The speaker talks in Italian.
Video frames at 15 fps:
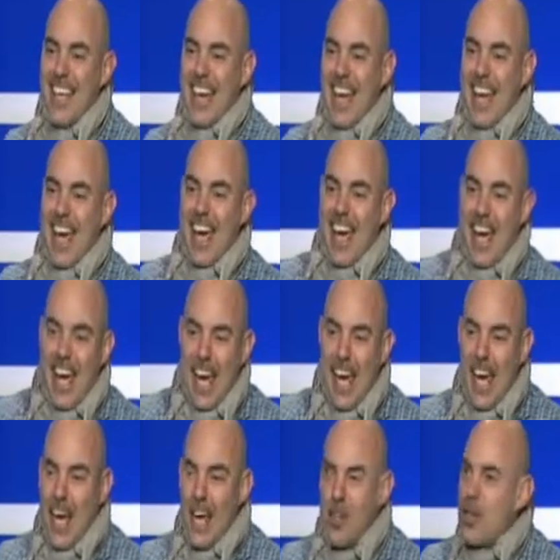
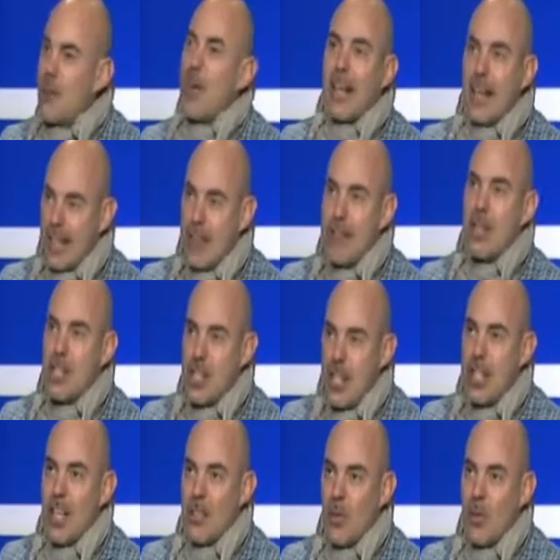eh, c'è una grande magia
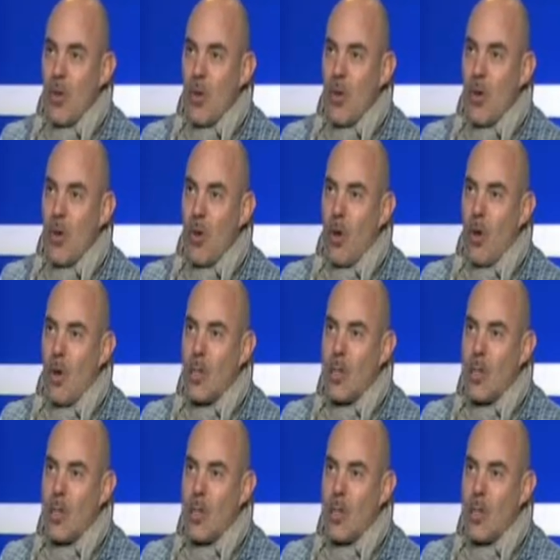dietro il